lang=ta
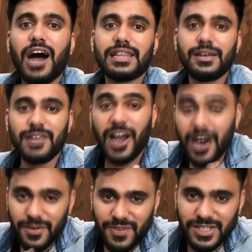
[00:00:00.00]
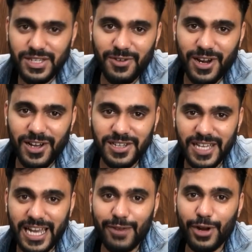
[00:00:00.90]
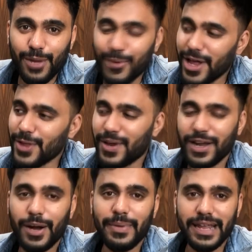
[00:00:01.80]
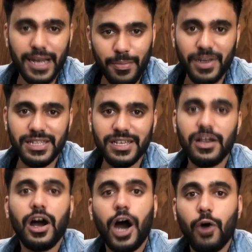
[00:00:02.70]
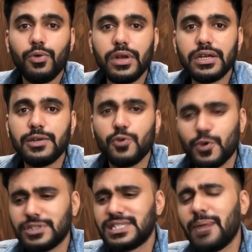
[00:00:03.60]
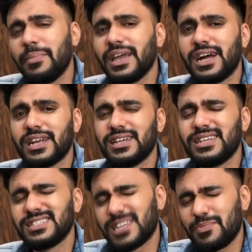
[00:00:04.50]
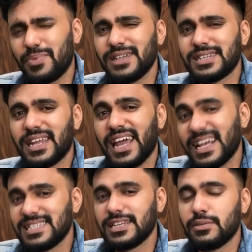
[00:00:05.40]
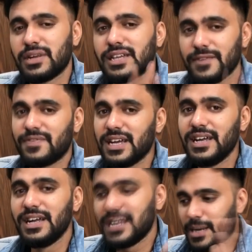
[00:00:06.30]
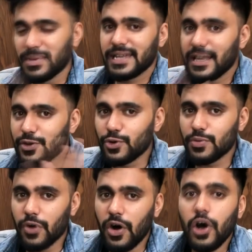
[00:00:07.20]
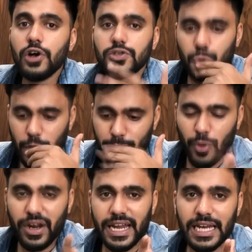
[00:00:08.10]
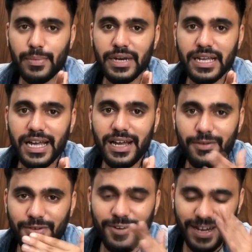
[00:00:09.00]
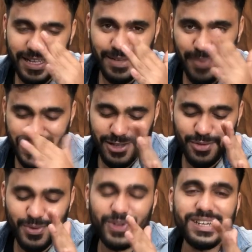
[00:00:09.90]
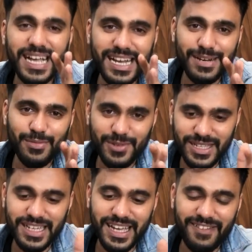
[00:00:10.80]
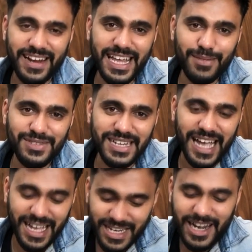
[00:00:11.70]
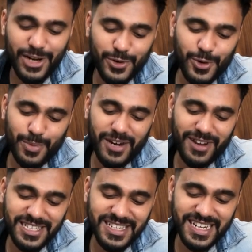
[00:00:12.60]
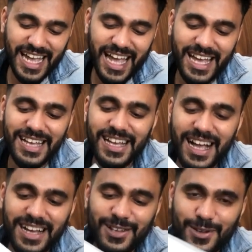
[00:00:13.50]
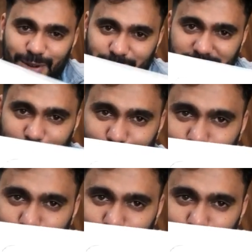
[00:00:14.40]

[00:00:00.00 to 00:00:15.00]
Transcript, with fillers: அதில் யார் ஃபஸ்ட்டு வராங்க செகண்ட் வராங்க மூணாவது வராங்க அப்படின்லாம் பார்த்து அவங்களுக்கு ஒரு செம்மையான சர்ப்ரைஸான எக்ஸைட்டிவான கிஃப்ட்டை நம்ம சைட்லேருந்து கொடுப்போம் ஸோ இப்போ உடனே என்ன பண்ணுங்கள் ஃபோனை பார்த்தது போதும் டக்குன்னு நம்ம வந்து வரைய ஆரம்பிச்சிருங்க நானும் கூட ரொம்ப நேரம் வரைஞ்சிட்ருக்கேன் ரொம்ப நேரமாக